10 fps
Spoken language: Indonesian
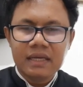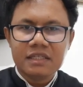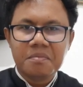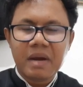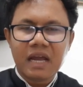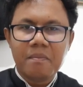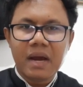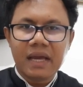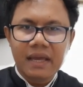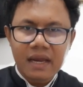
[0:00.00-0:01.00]
sebagai
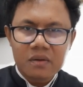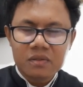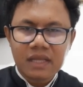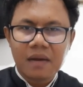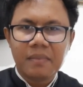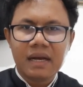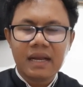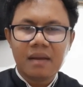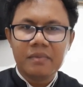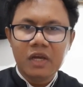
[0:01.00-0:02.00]
bagian utama
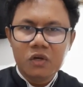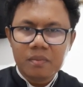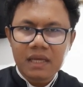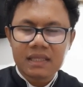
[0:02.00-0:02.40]
dalam hidup